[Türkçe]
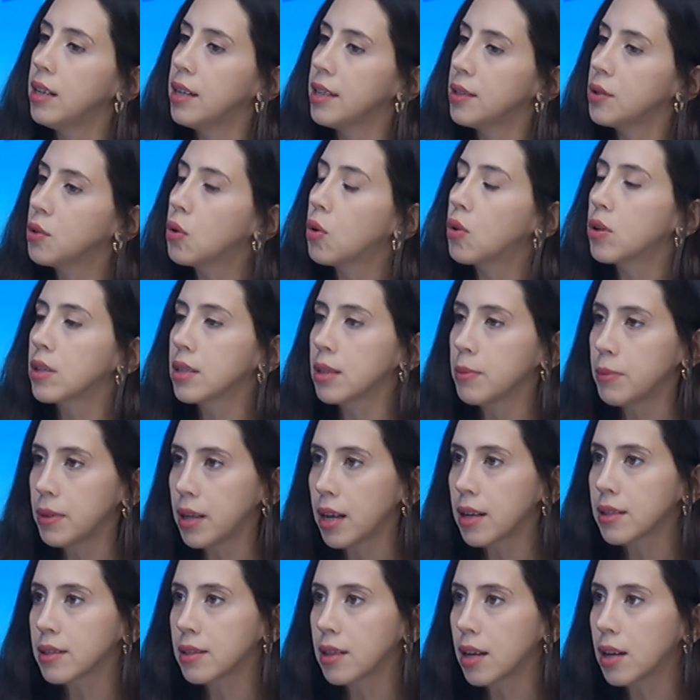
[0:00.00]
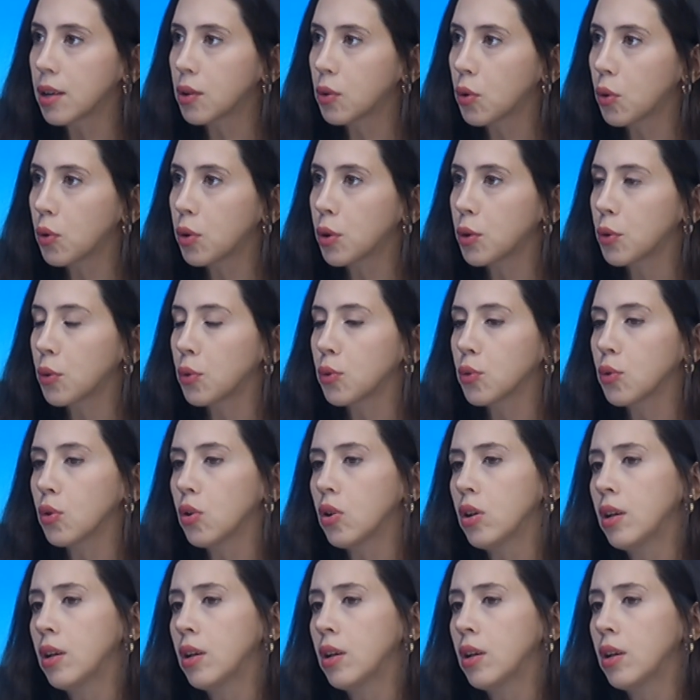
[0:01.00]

e, sonrası biraz daha kolay oluyor.